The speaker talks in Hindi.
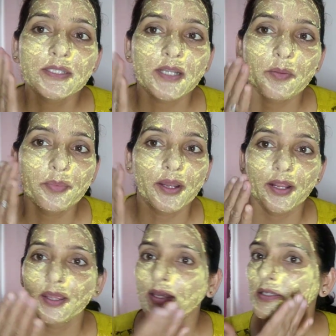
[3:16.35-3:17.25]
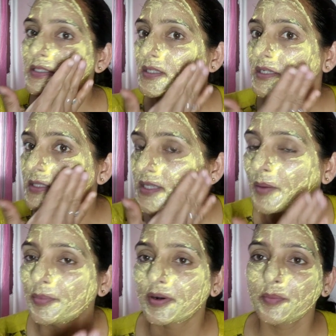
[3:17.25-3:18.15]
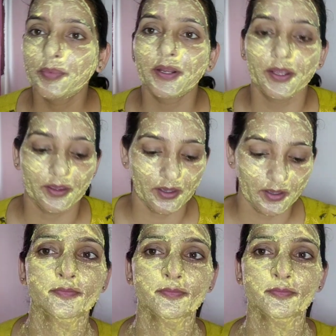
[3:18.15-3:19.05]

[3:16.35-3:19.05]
स्क्रब करेंगे इस तरह से आप रब करेंगे